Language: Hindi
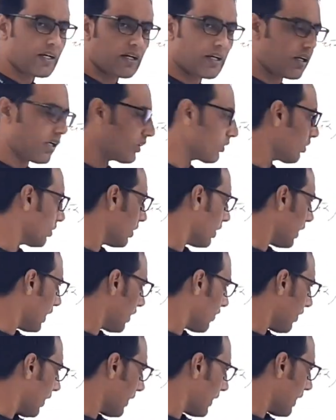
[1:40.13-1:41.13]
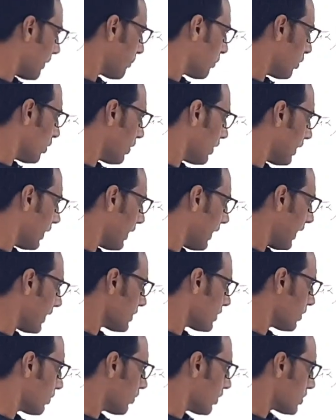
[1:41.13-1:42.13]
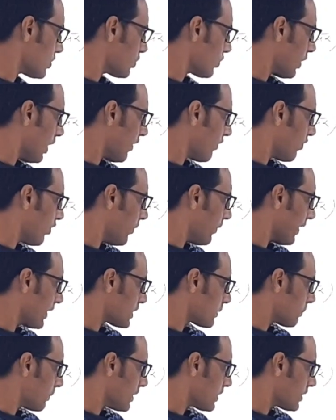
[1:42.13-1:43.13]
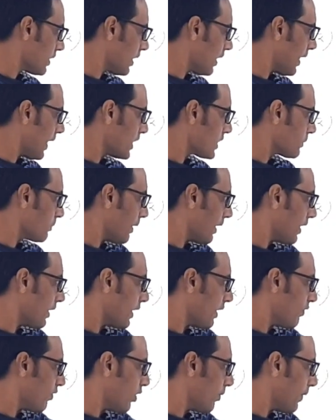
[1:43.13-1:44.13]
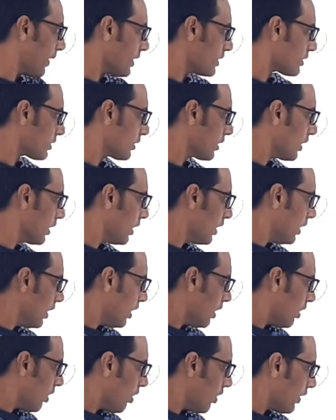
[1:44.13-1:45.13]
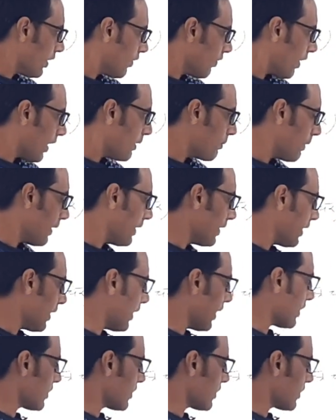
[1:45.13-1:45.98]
कर रहे हैं तो डेल वाई अपॉन डेल एक्स इक्व टू एफ ऑफ एक्स प्लस डेल एक्स माइनस एफ ऑफ एक्स और डिवाइड बाई डेल